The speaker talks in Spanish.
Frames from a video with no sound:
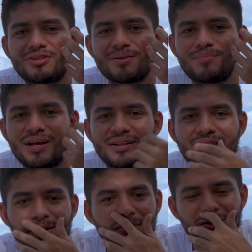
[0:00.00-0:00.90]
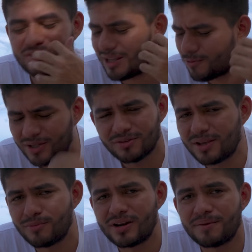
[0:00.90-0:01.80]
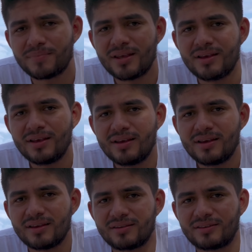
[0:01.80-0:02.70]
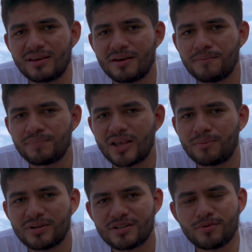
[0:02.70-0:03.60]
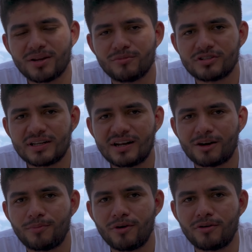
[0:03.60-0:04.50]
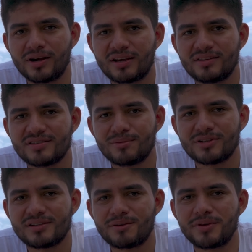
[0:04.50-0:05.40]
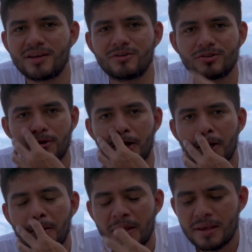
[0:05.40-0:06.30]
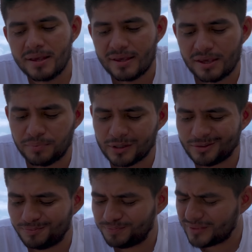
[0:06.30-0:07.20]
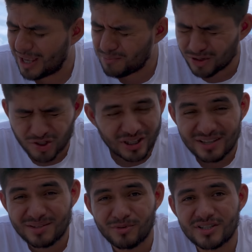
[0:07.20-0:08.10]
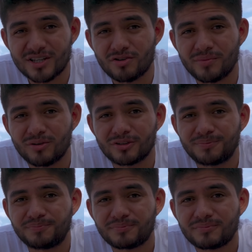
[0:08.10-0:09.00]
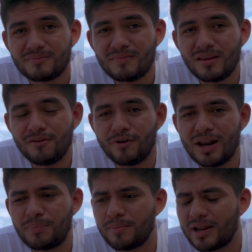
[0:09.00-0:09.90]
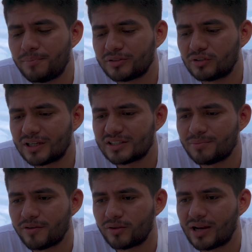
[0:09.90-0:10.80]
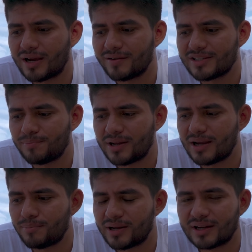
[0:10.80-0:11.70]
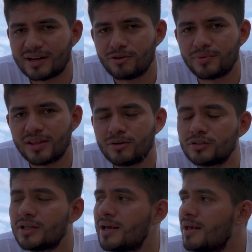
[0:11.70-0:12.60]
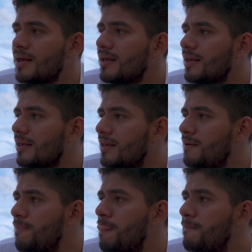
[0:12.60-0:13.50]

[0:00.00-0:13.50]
el semblante y me dijo, está bueno, démosle. Este, al principio le mostré el arpón con el que iniciamos a hacer videos con él y pues emocionadísimo el Chencho, amigos. Fue la primera persona que se me vino a la cabeza para, crear los videos y